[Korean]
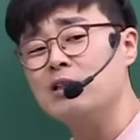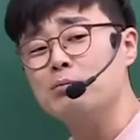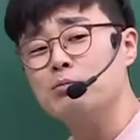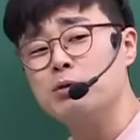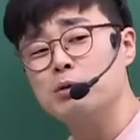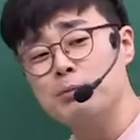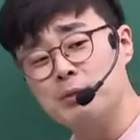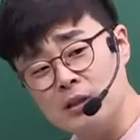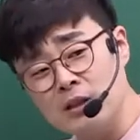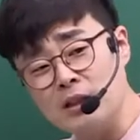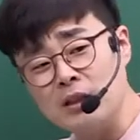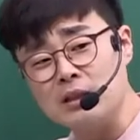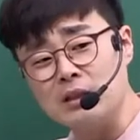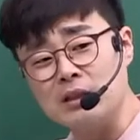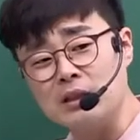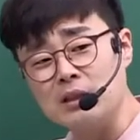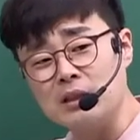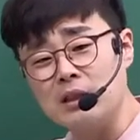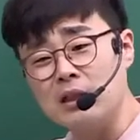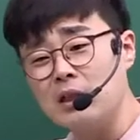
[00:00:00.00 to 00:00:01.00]

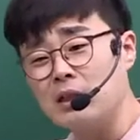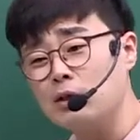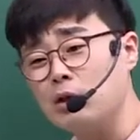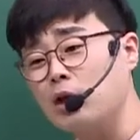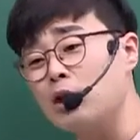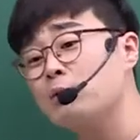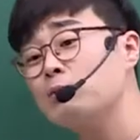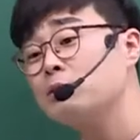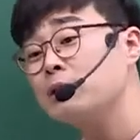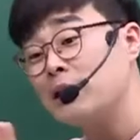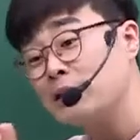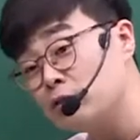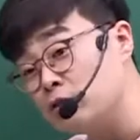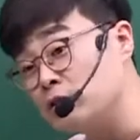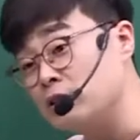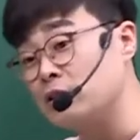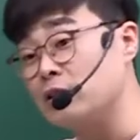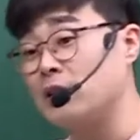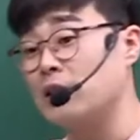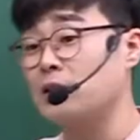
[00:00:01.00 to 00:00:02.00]
부분은 여러분이 할 수
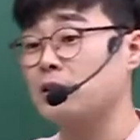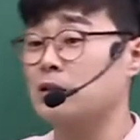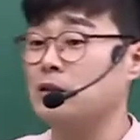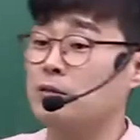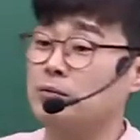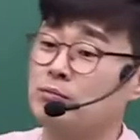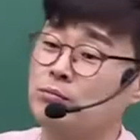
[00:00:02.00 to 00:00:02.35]
있어. 알았지?